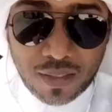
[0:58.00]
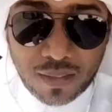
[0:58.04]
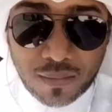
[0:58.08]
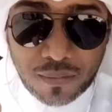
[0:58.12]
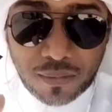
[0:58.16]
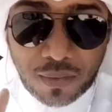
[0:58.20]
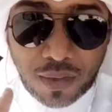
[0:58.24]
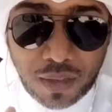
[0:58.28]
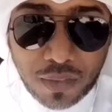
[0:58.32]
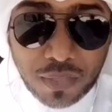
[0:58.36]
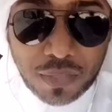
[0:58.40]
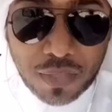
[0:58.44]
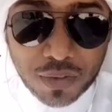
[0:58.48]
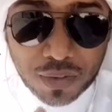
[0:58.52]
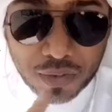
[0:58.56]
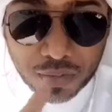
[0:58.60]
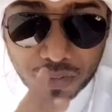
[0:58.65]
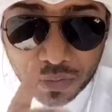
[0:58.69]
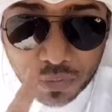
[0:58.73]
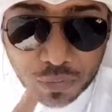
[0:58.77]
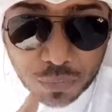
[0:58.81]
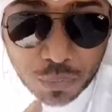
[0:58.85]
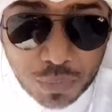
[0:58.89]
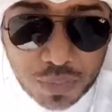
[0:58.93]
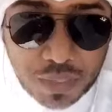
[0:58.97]
فاحذر
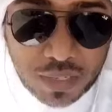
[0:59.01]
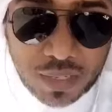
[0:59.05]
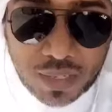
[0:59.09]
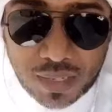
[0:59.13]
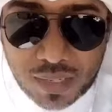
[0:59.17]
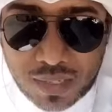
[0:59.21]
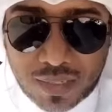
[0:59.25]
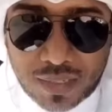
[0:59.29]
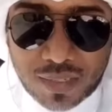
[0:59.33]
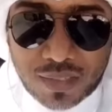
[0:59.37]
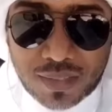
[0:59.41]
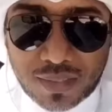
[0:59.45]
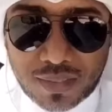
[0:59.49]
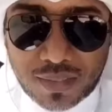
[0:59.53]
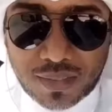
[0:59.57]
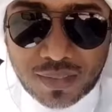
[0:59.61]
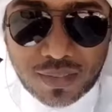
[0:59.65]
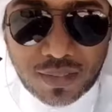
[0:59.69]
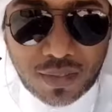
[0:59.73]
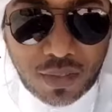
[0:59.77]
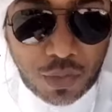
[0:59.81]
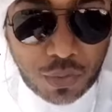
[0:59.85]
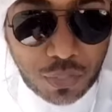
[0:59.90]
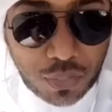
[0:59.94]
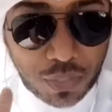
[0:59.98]
انت وياه
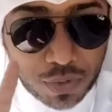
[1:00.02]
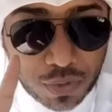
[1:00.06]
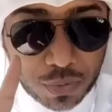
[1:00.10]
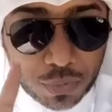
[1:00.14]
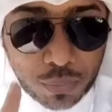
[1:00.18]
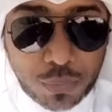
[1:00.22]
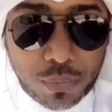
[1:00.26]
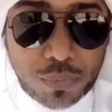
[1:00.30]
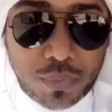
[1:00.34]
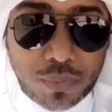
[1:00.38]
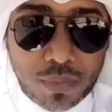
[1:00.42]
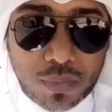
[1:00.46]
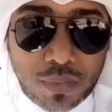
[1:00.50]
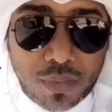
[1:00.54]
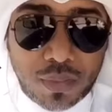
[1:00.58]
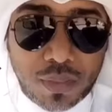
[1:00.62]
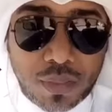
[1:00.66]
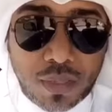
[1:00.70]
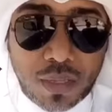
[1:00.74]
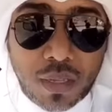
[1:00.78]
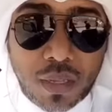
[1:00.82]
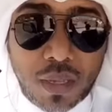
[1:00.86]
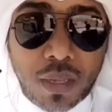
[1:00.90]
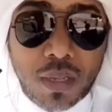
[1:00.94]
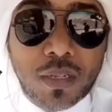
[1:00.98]
احذروا
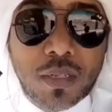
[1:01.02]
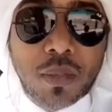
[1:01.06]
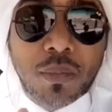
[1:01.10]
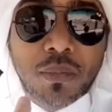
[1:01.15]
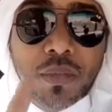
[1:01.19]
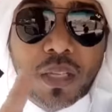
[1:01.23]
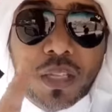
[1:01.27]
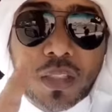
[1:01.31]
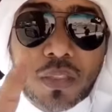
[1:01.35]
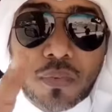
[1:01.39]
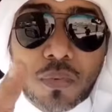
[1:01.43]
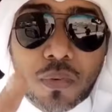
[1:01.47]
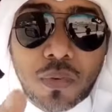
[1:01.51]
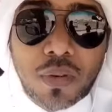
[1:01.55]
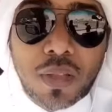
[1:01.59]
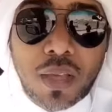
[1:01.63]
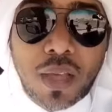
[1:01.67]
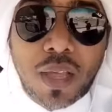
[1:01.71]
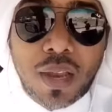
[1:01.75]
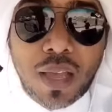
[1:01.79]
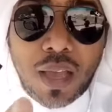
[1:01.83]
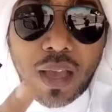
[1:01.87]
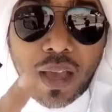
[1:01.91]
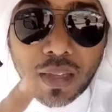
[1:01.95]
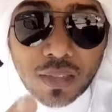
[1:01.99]
أنكم تطفون
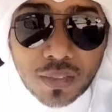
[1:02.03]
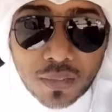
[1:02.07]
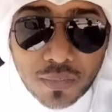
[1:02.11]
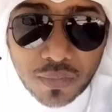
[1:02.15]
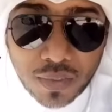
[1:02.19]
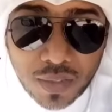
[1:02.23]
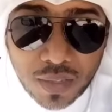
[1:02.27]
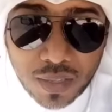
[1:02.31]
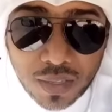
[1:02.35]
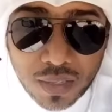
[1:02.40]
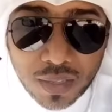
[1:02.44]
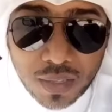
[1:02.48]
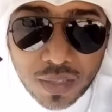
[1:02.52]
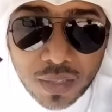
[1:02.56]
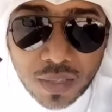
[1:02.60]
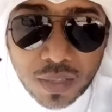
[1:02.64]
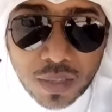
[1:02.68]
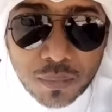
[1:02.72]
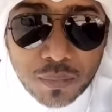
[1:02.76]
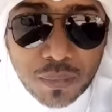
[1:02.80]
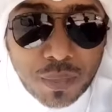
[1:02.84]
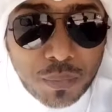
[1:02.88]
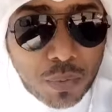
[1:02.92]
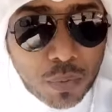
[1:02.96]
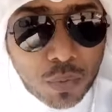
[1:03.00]
هالعاطفة
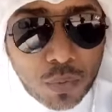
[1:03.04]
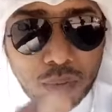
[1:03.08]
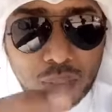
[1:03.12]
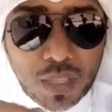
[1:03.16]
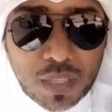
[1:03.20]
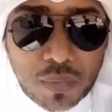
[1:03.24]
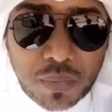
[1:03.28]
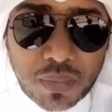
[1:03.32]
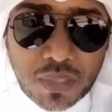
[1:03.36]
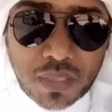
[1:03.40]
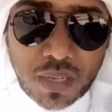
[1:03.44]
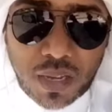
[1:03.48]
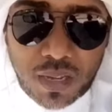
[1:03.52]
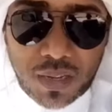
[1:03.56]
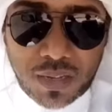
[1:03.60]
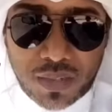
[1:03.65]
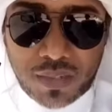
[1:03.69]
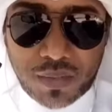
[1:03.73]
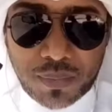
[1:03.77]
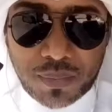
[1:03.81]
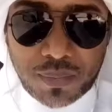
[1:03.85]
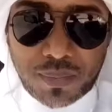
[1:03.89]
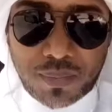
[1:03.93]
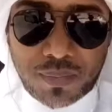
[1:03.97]
ببرودة مشاعركم